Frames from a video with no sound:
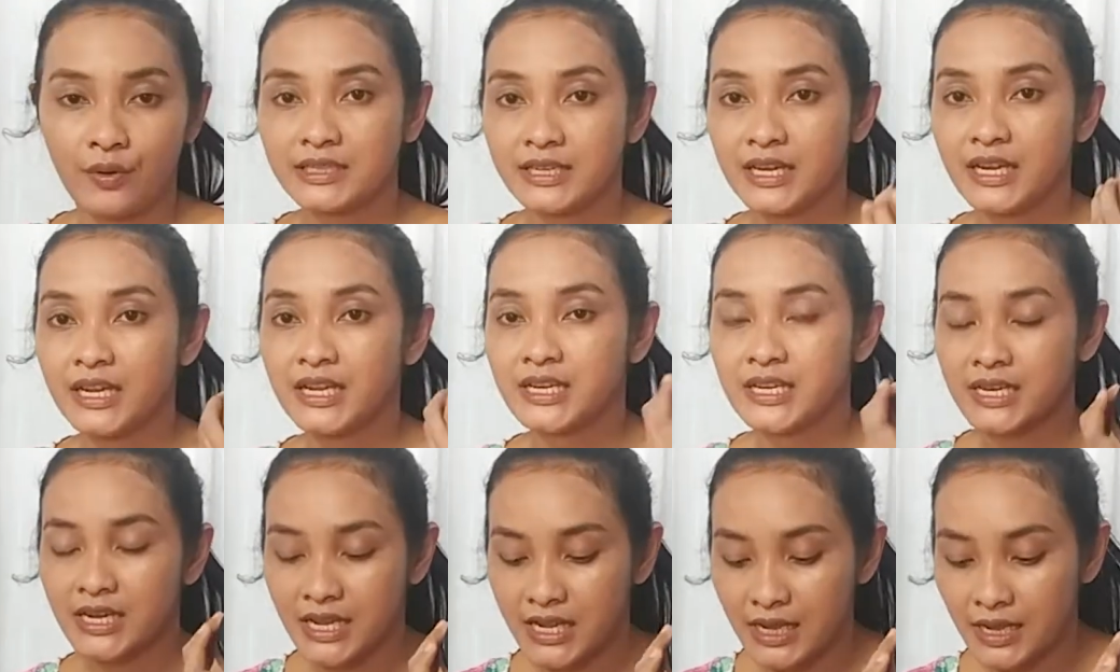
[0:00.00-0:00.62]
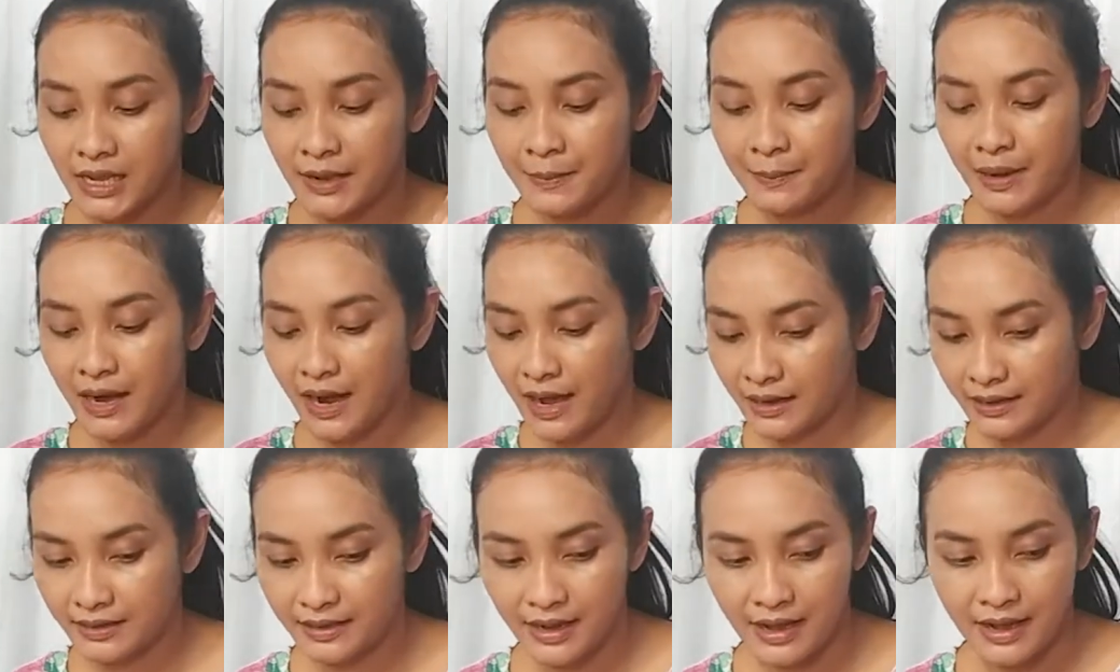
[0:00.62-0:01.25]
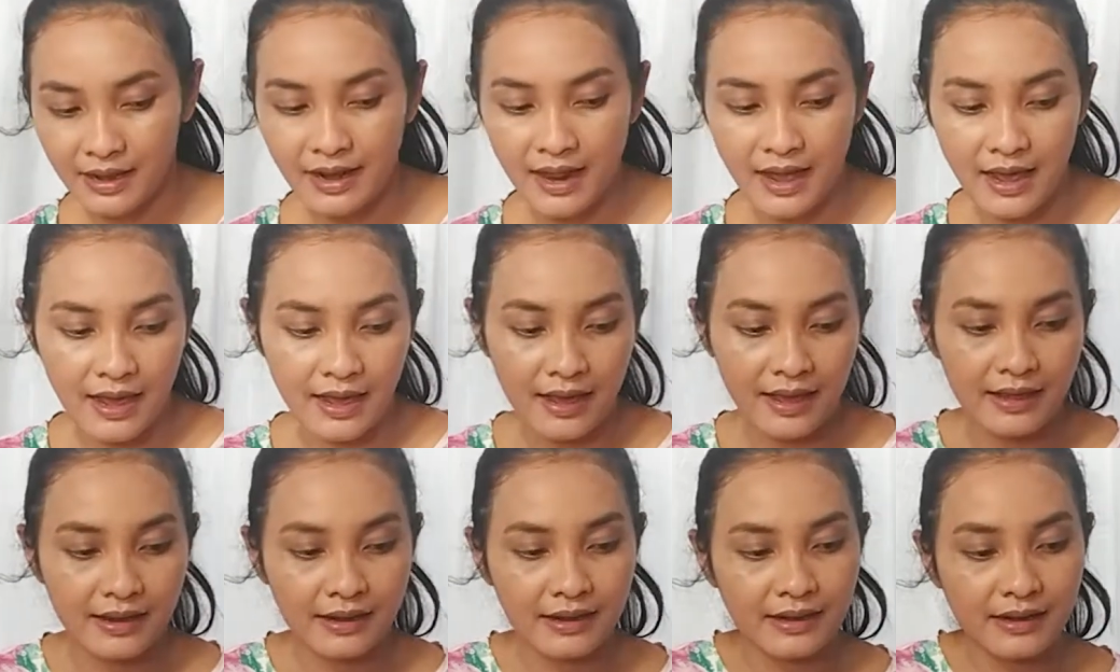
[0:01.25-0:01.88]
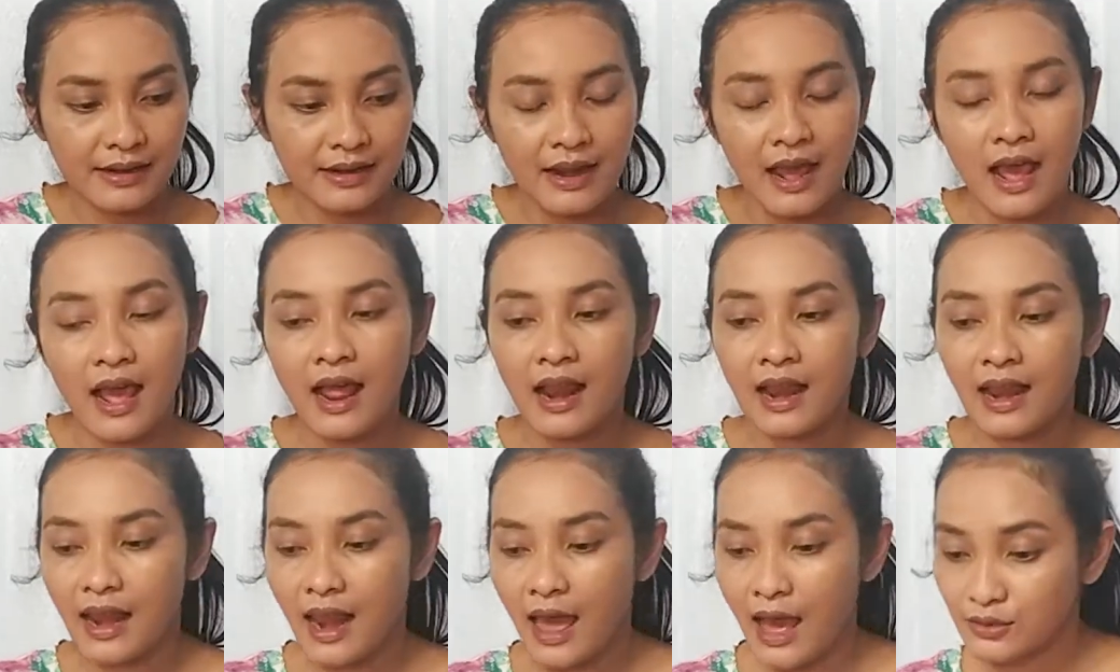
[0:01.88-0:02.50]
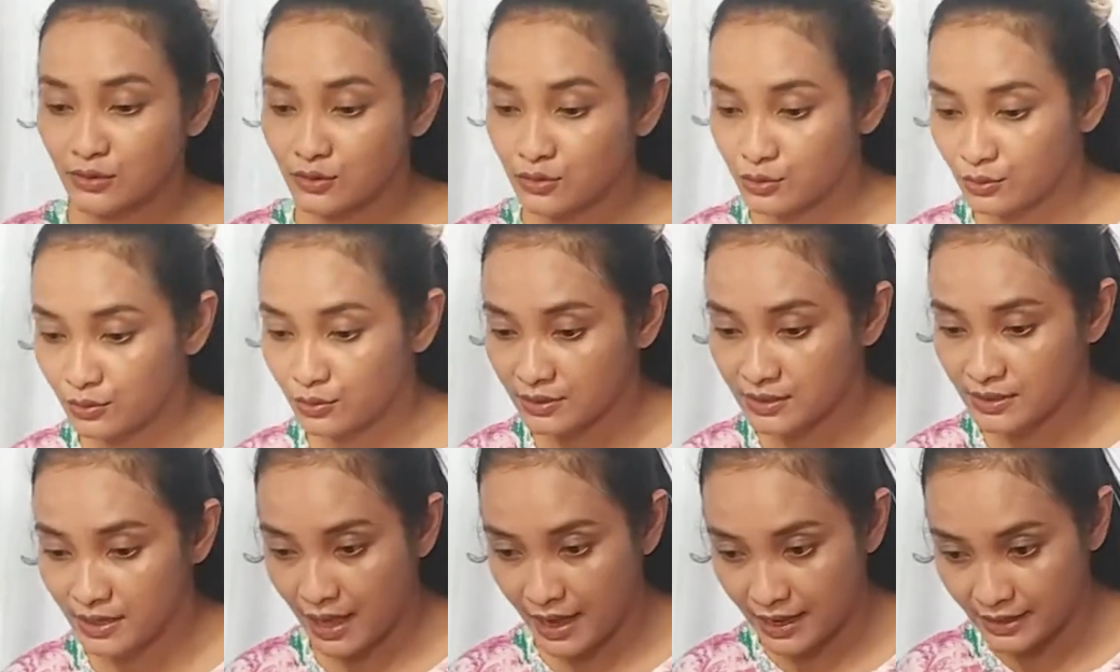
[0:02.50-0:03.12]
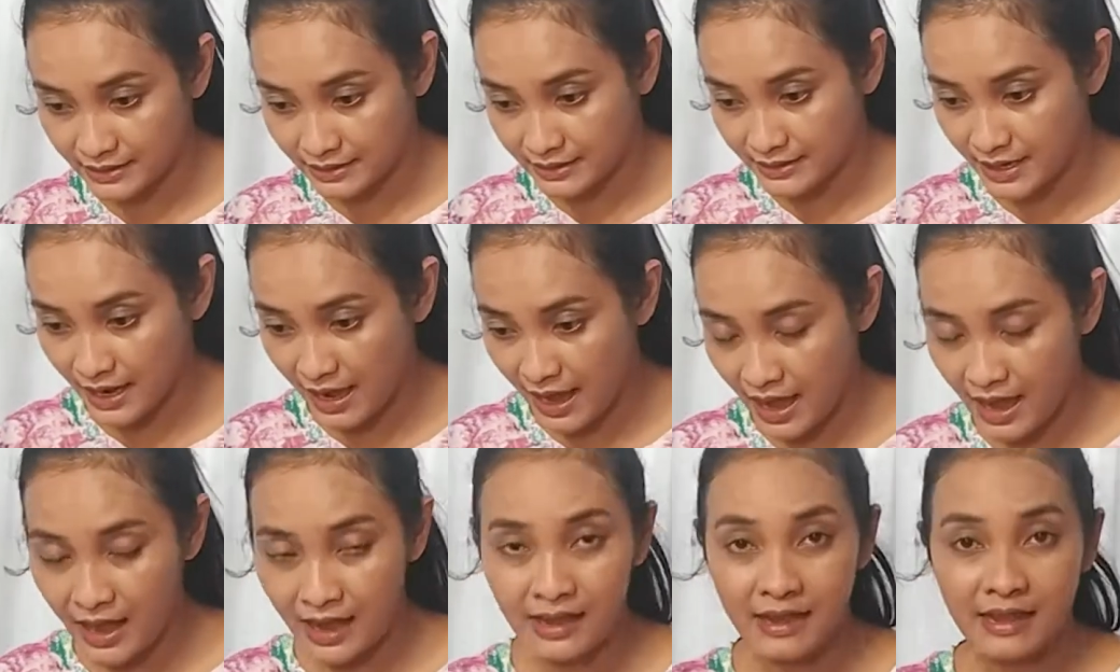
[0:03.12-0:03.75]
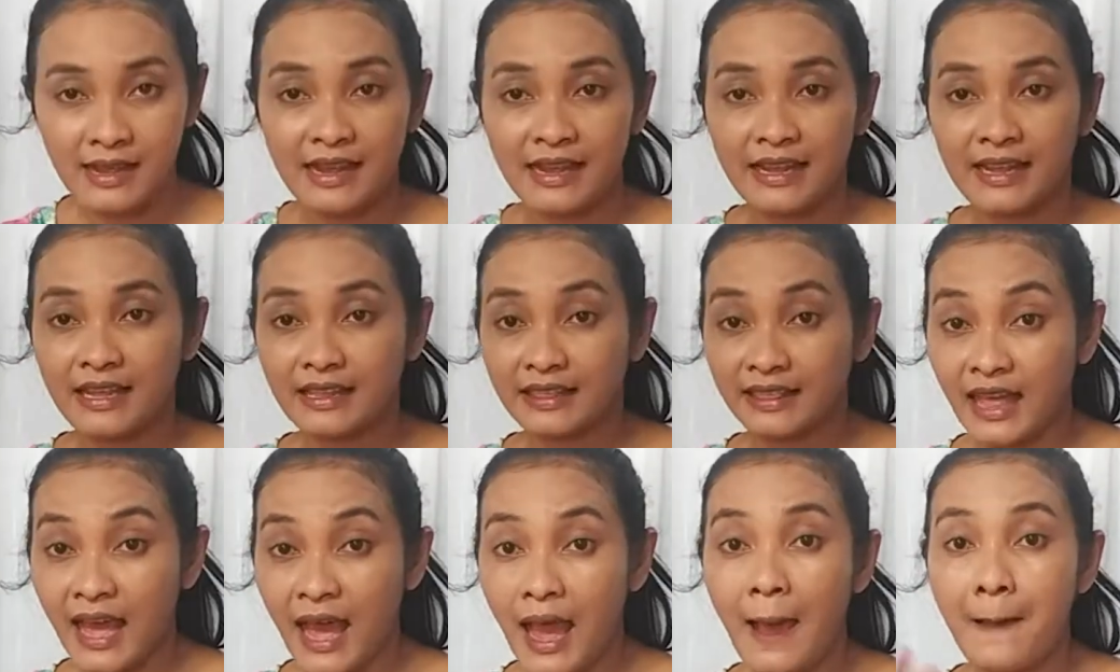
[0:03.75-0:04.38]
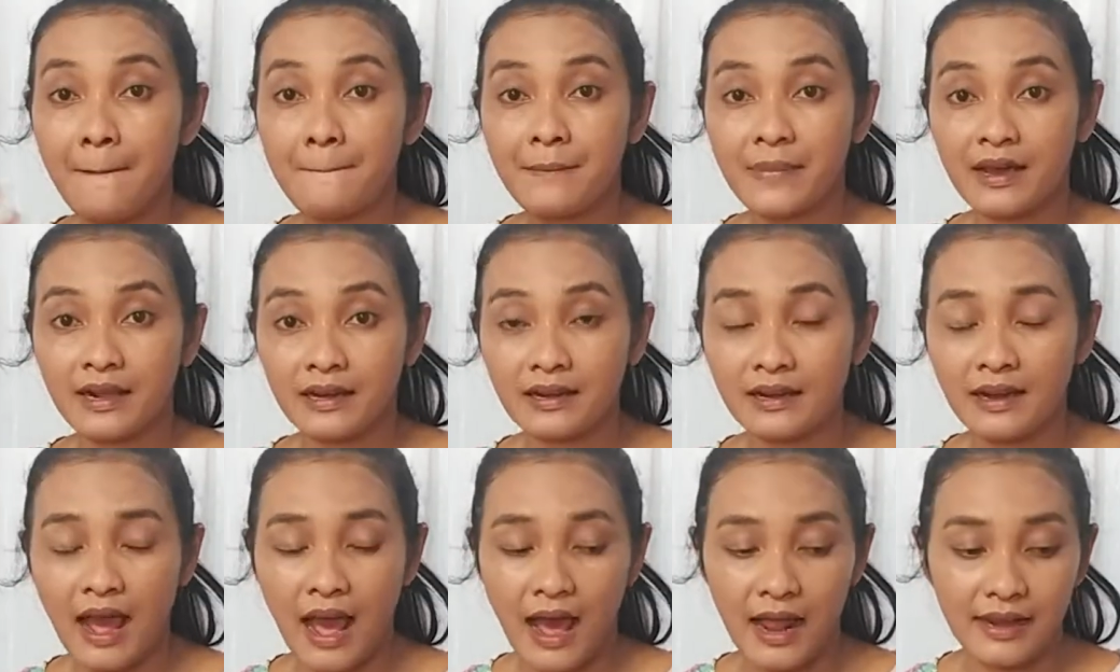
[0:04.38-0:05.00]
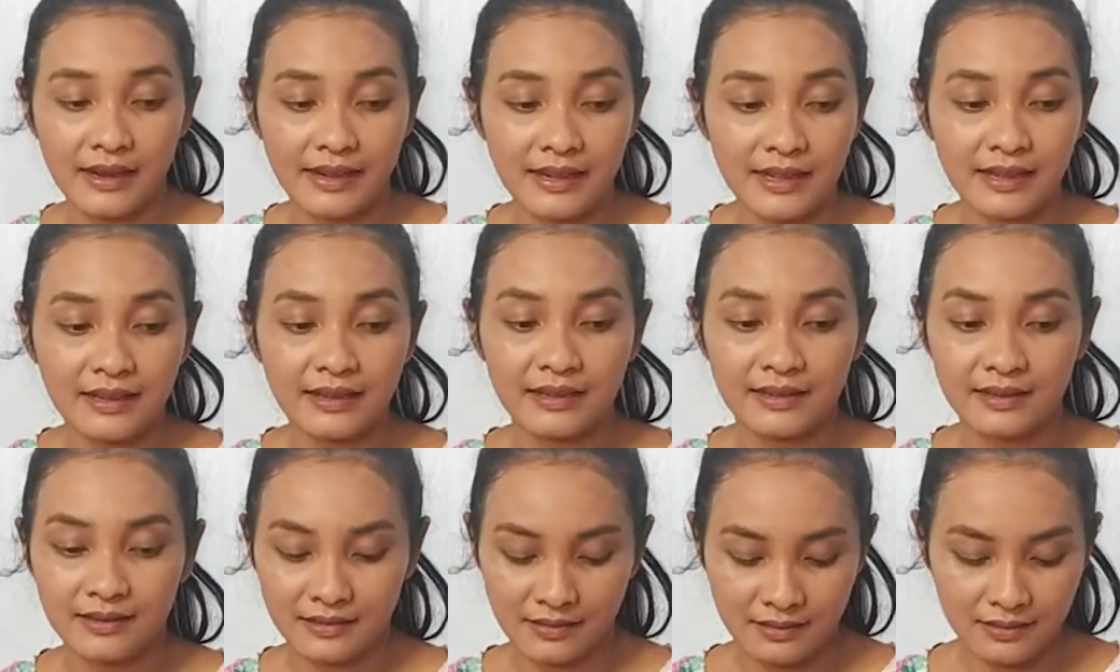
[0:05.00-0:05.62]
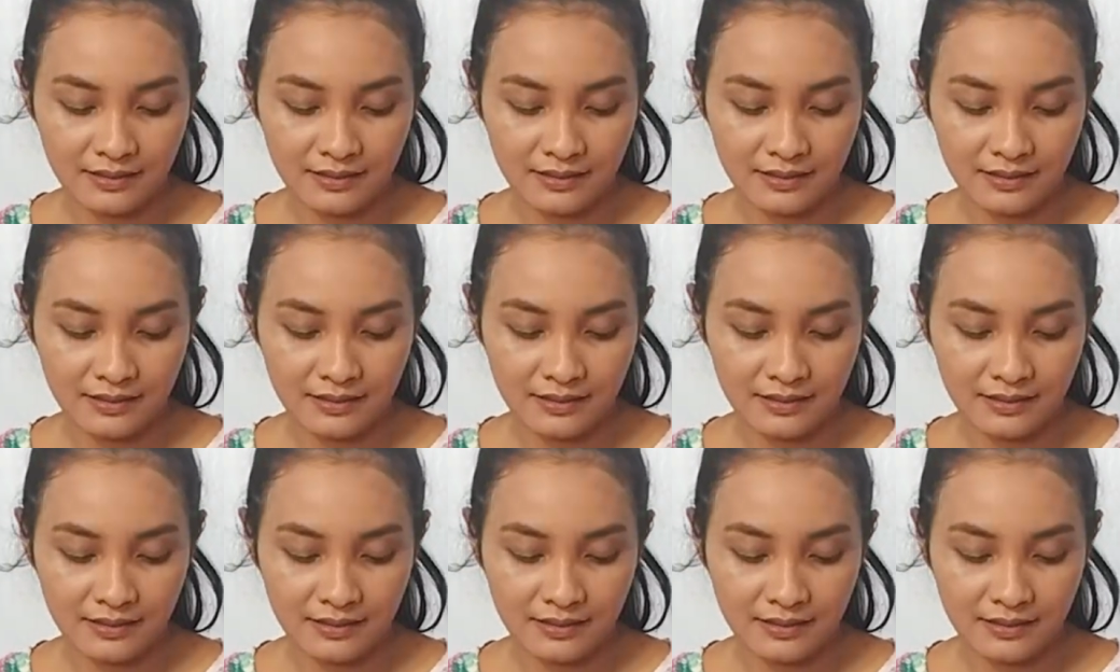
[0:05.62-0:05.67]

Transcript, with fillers: Jadi ini bedaknya dan langsung saja kita beralih